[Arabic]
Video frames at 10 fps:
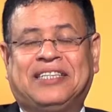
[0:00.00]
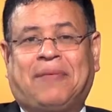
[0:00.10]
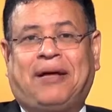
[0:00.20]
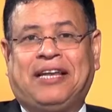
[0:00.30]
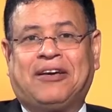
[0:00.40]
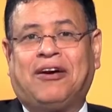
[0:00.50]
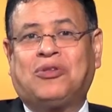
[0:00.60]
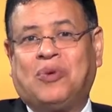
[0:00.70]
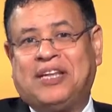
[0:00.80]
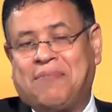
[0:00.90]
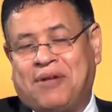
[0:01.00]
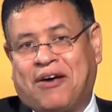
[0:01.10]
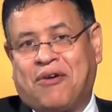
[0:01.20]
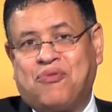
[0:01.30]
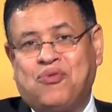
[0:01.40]
طبعا الاجهاض كلنا
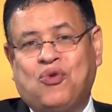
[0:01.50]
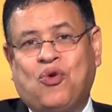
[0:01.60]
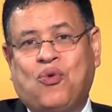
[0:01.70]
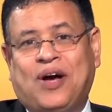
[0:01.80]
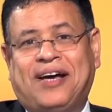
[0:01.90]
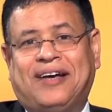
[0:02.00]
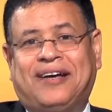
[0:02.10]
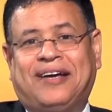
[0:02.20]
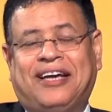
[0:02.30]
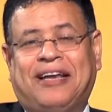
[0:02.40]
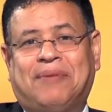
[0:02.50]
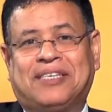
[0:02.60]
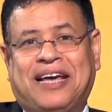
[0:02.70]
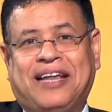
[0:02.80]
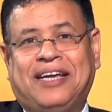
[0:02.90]
بنعرفه ان هو آه
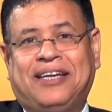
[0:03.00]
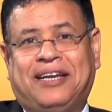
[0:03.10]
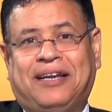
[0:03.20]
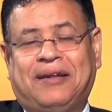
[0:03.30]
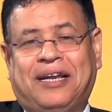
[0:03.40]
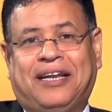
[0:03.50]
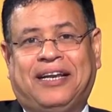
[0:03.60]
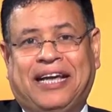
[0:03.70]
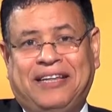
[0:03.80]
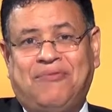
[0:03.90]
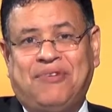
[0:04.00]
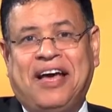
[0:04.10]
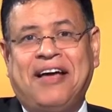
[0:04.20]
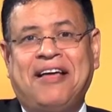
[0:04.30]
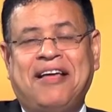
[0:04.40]
المساله ان الجنين
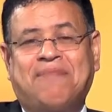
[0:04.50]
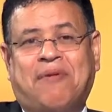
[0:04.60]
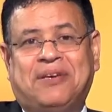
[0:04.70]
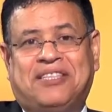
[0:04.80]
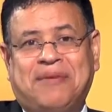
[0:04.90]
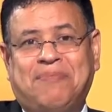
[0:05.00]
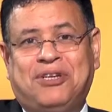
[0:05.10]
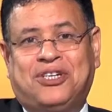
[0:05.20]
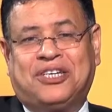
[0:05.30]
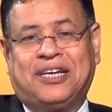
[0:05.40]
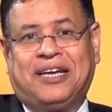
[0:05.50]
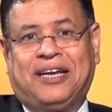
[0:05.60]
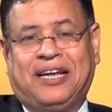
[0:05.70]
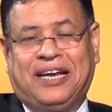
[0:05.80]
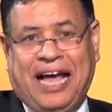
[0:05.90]
فيها ما بيتمش
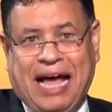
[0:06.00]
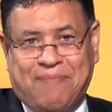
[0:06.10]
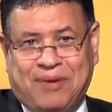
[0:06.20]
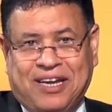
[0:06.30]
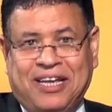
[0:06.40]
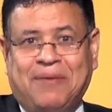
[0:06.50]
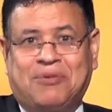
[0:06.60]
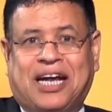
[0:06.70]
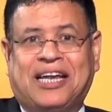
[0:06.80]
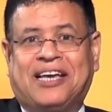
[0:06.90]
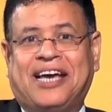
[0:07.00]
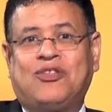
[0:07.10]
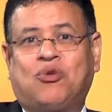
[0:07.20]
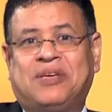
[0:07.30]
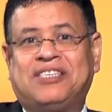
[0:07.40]
الحمل بشكل
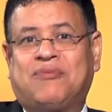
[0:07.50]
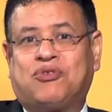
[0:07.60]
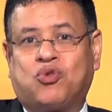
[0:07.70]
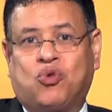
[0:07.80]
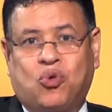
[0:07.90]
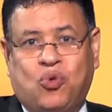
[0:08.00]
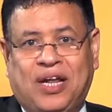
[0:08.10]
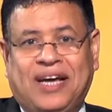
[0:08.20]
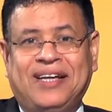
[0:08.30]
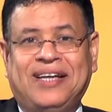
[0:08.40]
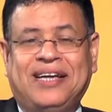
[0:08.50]
جيد وبينزل في الشهور الاولى